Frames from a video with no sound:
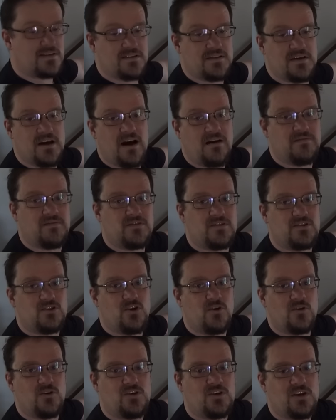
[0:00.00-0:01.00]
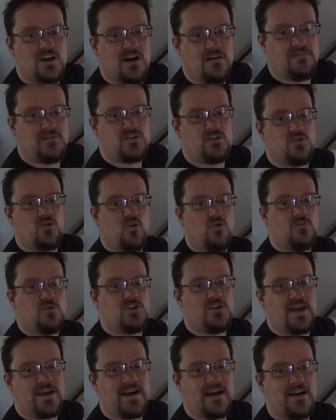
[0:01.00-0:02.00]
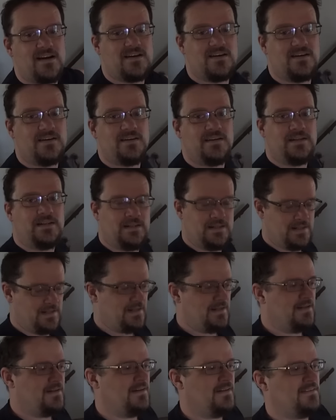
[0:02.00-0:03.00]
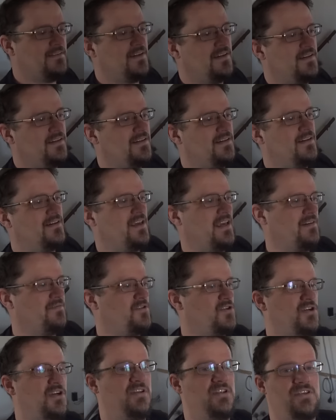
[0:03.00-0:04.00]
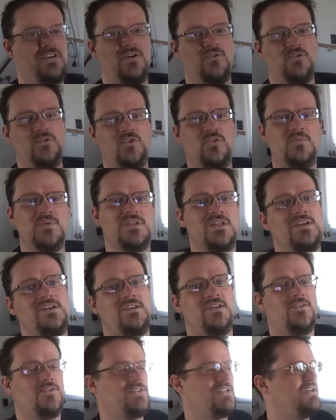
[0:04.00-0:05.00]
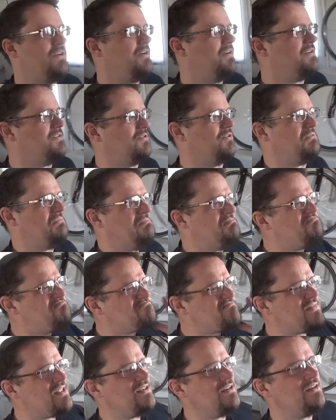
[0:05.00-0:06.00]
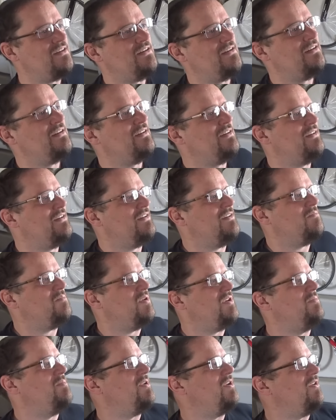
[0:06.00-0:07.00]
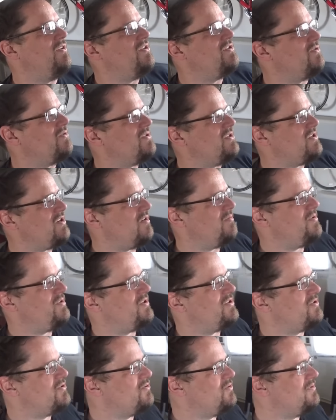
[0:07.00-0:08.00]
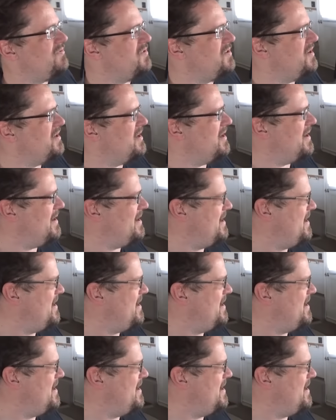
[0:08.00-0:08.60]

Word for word: ist ein Kraftstoff, Kraftstromstecker, dann äh, geht wahrscheinlich hier rundherum das Licht aus. Also bin ich mir noch nicht so sicher, ob ich das so gut finde.